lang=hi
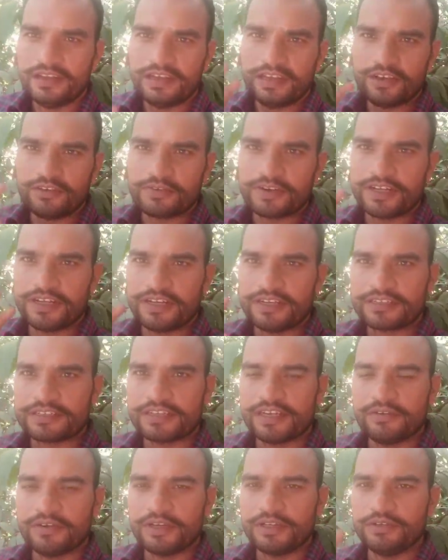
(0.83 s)
हेलो
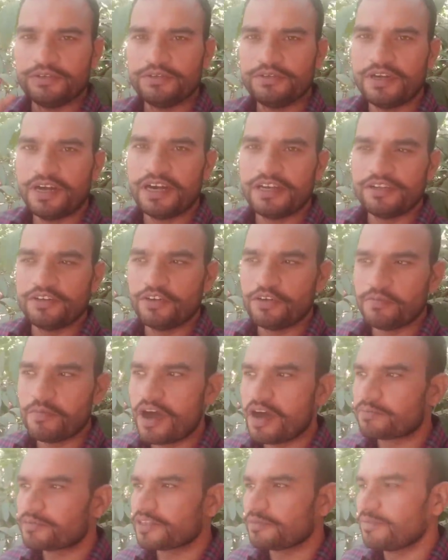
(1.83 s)
फ्रेंड्स हाउ आर यू आई होप
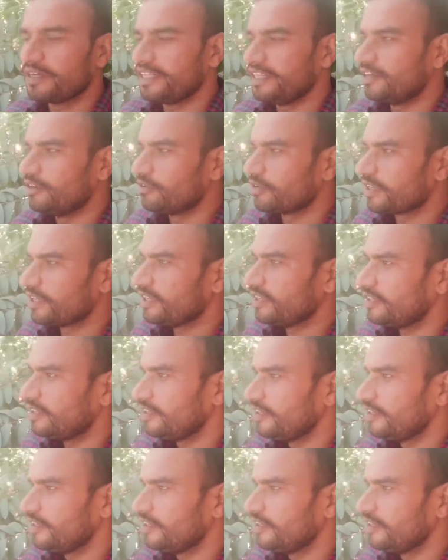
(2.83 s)
आप सब बढ़िया होंगे